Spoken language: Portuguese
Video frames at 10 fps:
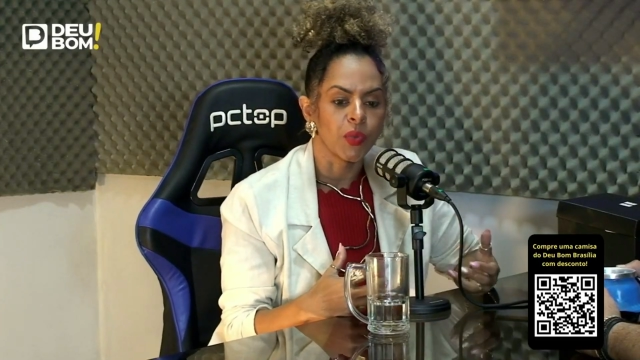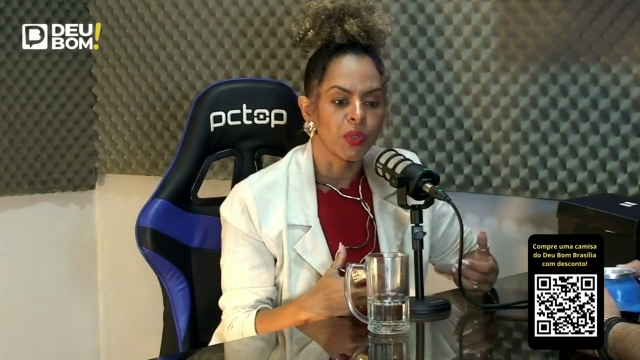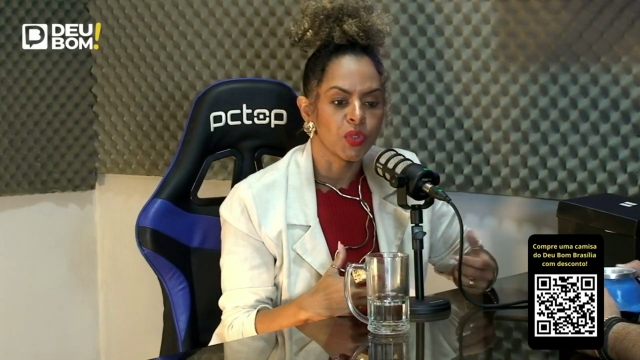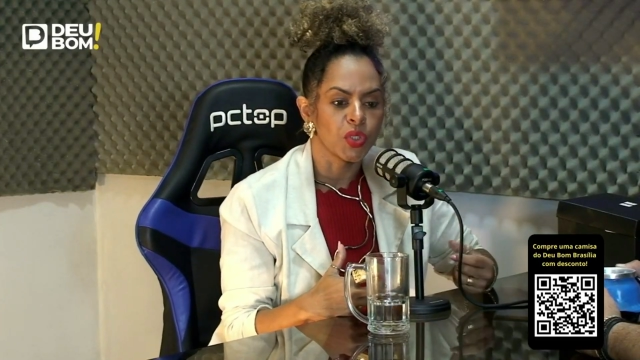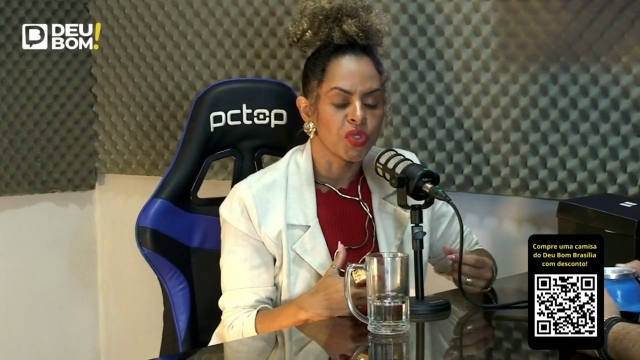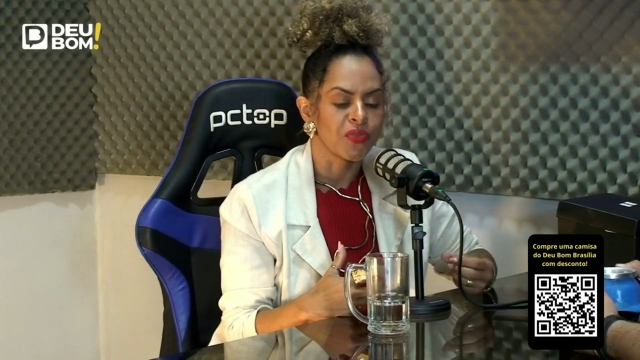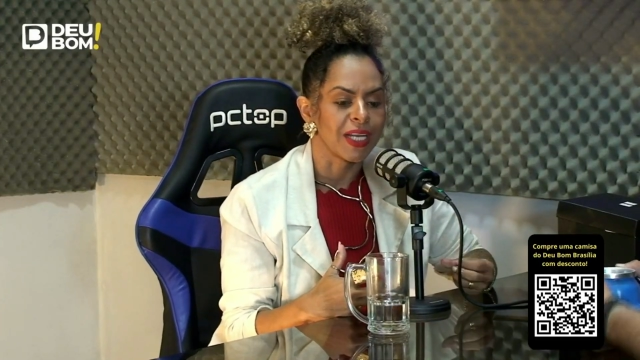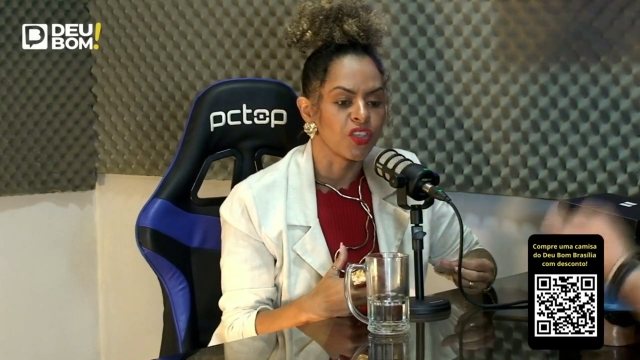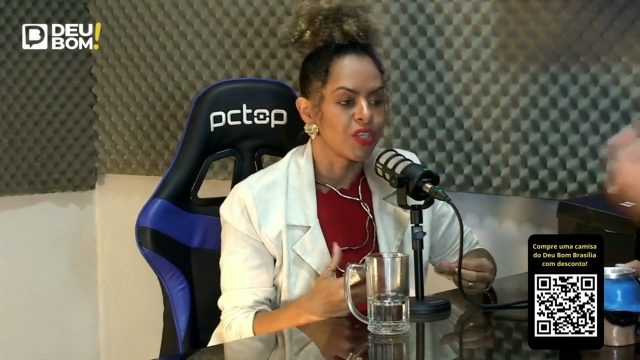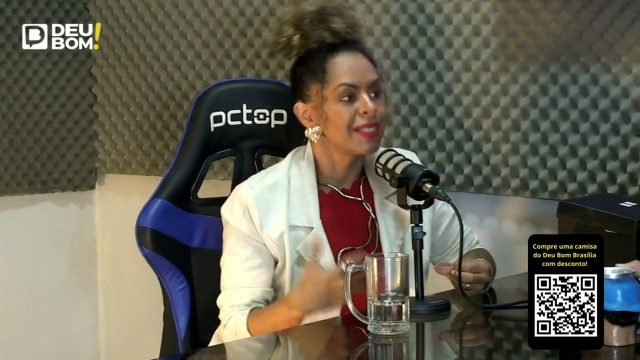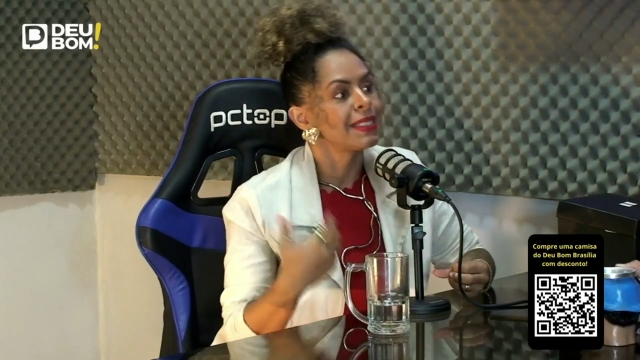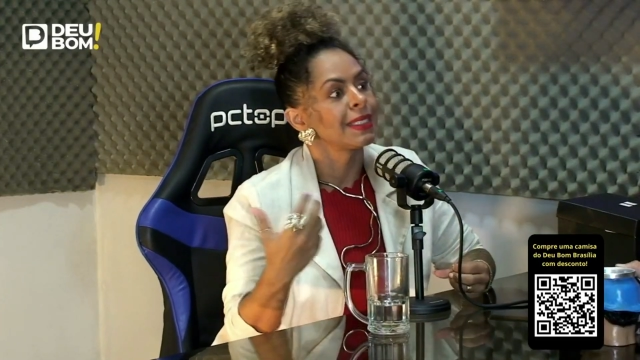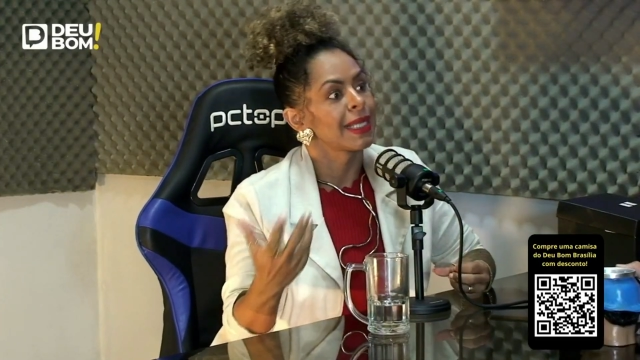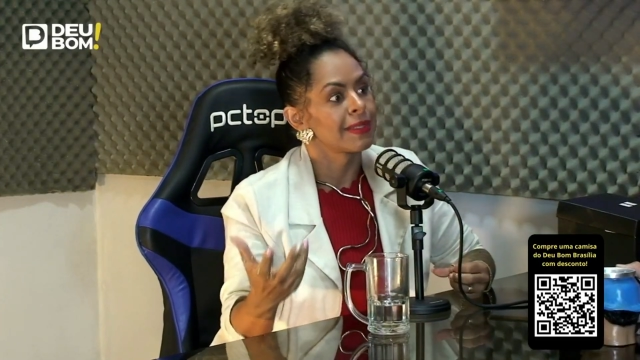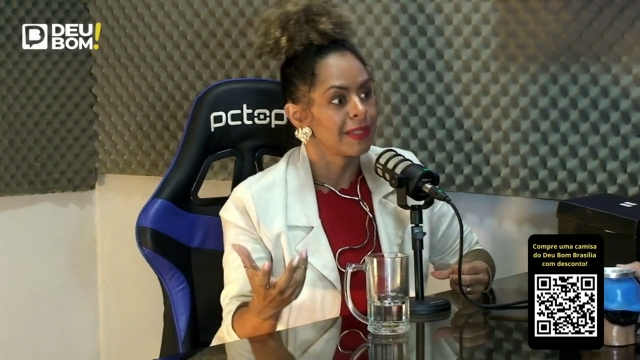E quando a gente fala de
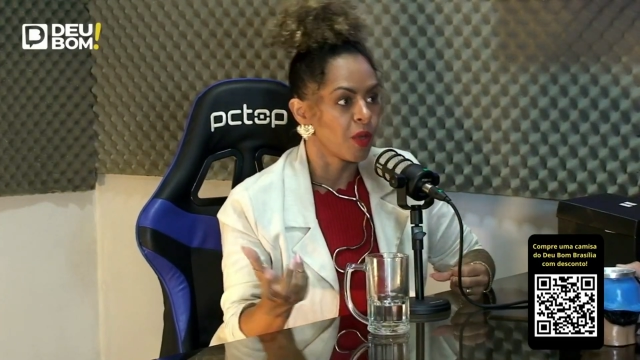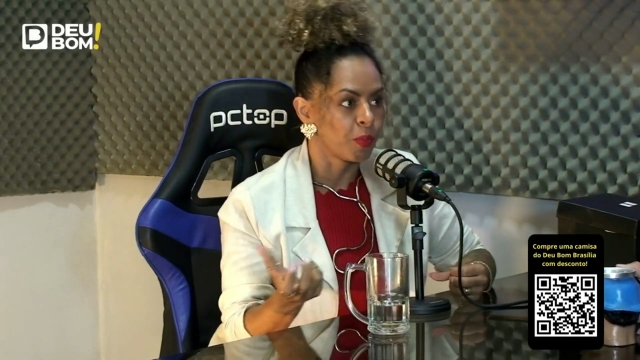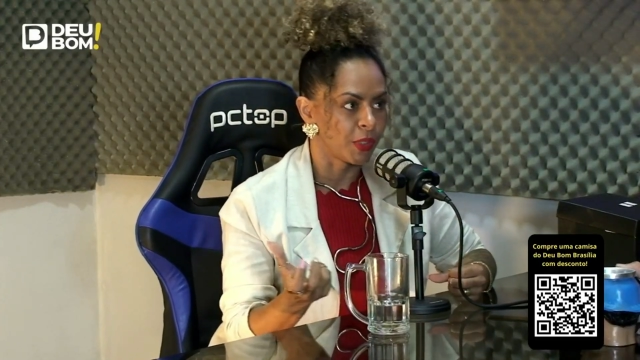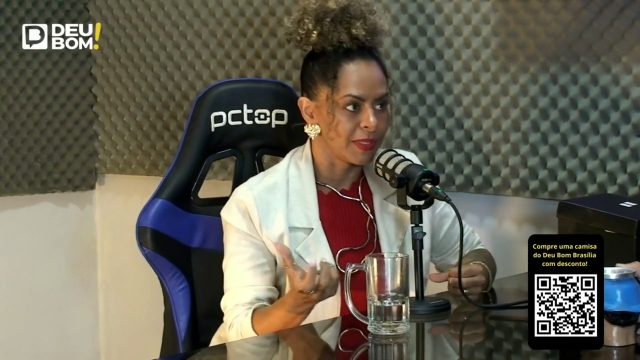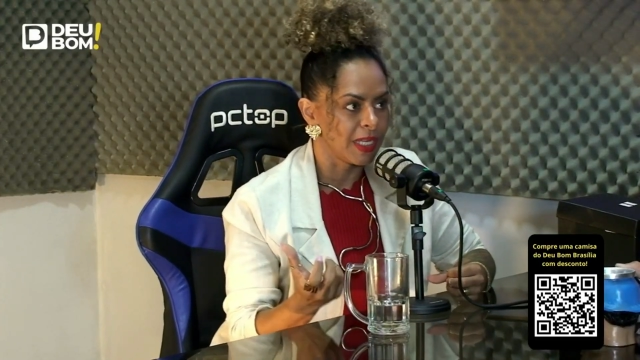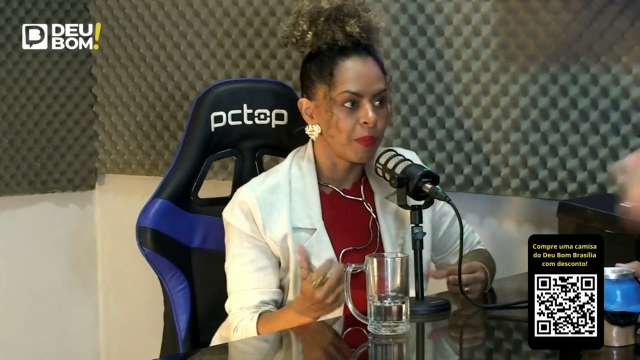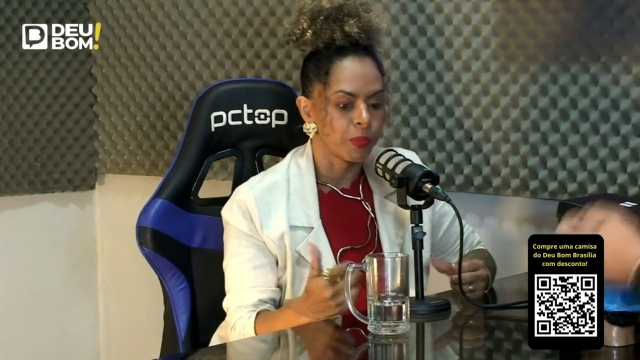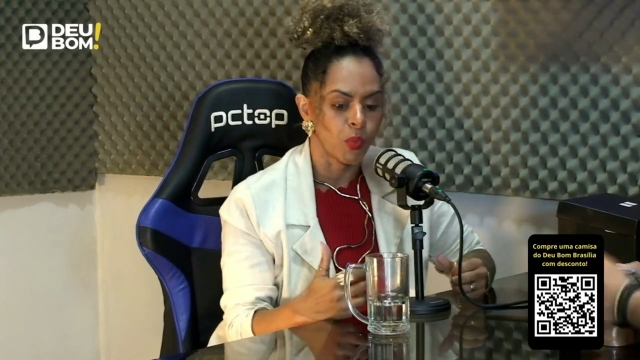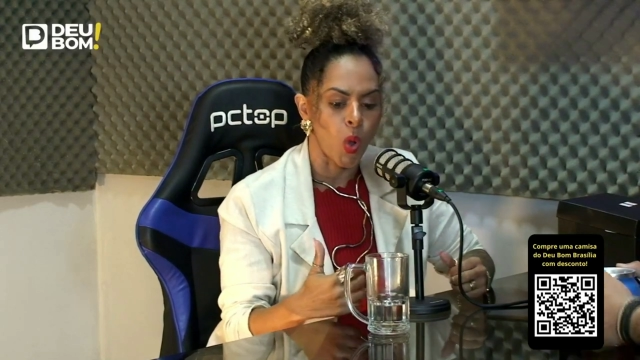excitação, por exemplo, o uhum.